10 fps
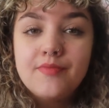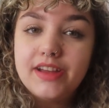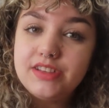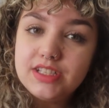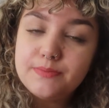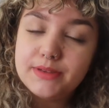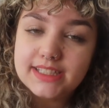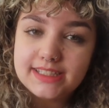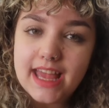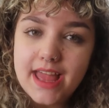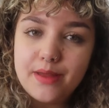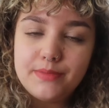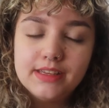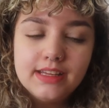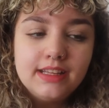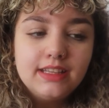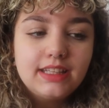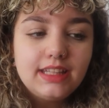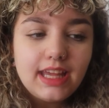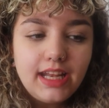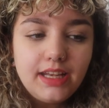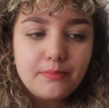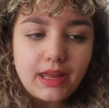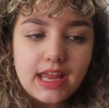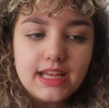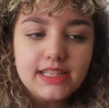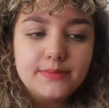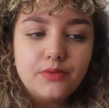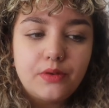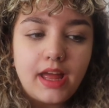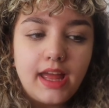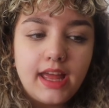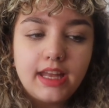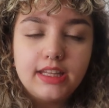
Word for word: a gente percebe que ele mesmo é,